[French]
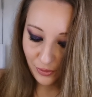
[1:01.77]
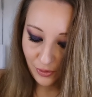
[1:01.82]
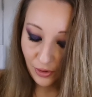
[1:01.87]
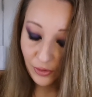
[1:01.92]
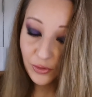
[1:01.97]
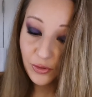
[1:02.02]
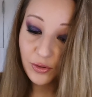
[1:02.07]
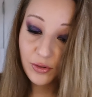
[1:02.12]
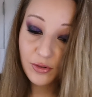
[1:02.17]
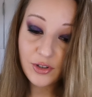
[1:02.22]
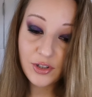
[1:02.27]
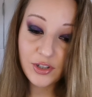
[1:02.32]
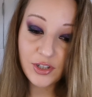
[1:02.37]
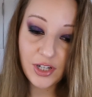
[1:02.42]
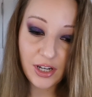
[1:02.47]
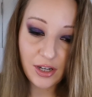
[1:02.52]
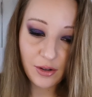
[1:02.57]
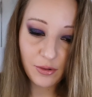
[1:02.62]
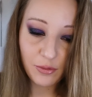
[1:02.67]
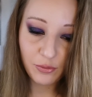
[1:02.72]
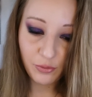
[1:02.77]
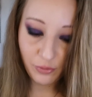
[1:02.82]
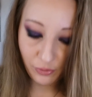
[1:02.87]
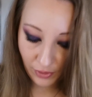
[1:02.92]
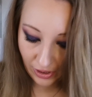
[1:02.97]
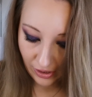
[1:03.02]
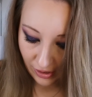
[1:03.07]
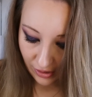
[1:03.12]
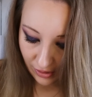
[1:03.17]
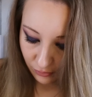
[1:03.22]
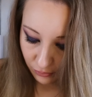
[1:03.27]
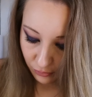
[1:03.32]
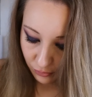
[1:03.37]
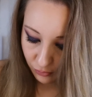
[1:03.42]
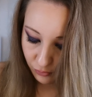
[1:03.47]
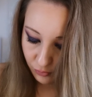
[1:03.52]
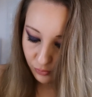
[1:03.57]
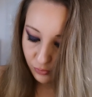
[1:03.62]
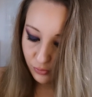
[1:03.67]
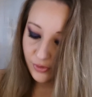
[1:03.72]
Quand j'ai ouvert, du
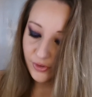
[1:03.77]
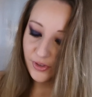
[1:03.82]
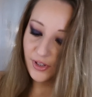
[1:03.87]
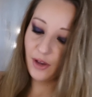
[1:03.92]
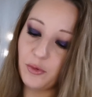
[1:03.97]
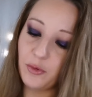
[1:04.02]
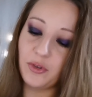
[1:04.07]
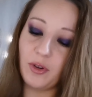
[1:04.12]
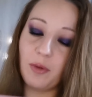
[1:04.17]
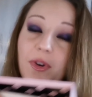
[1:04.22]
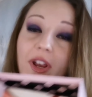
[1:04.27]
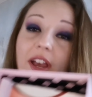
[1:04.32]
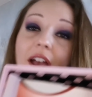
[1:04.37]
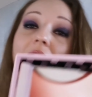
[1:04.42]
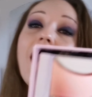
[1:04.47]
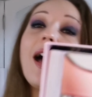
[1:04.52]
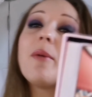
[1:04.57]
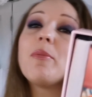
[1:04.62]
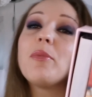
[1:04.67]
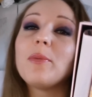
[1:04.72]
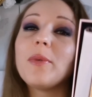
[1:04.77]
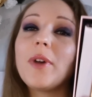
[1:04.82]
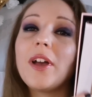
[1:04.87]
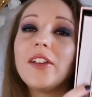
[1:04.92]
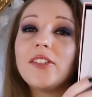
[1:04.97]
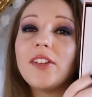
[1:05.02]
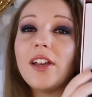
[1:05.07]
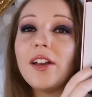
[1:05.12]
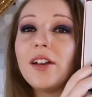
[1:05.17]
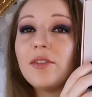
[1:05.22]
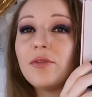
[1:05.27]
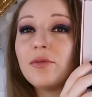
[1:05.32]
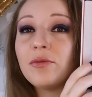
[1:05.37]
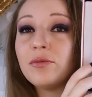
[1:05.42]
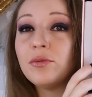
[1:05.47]
coup, ressemblait à, peu près à ça.